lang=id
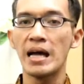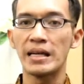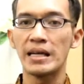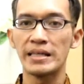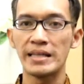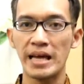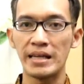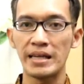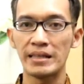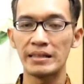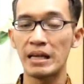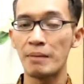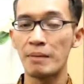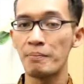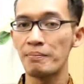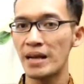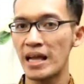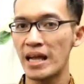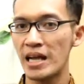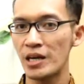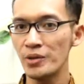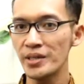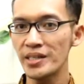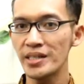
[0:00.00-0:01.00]
Dan
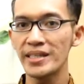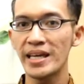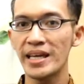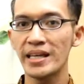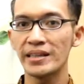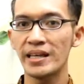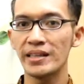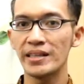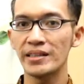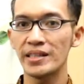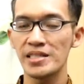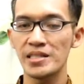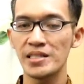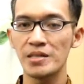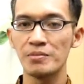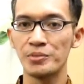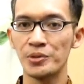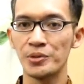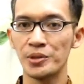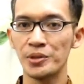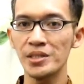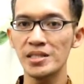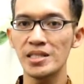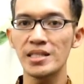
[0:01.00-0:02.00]
melalui kegiatan
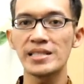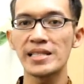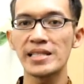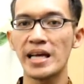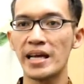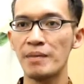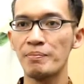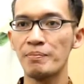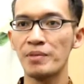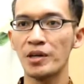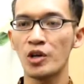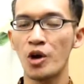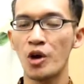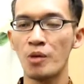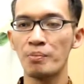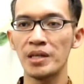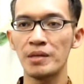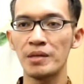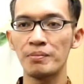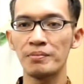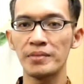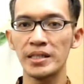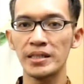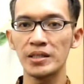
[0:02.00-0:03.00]
tersebut, saya
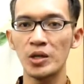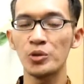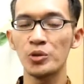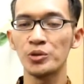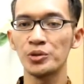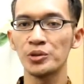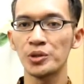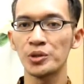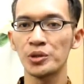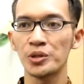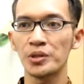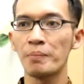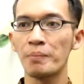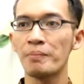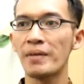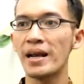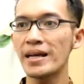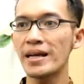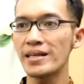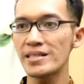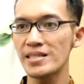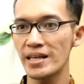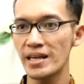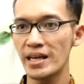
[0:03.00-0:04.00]
berkomitmen untuk
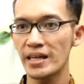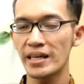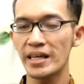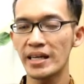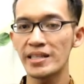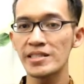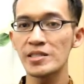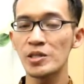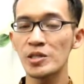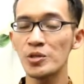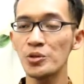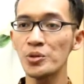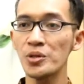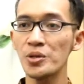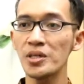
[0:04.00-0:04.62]
melaksanakan seluruh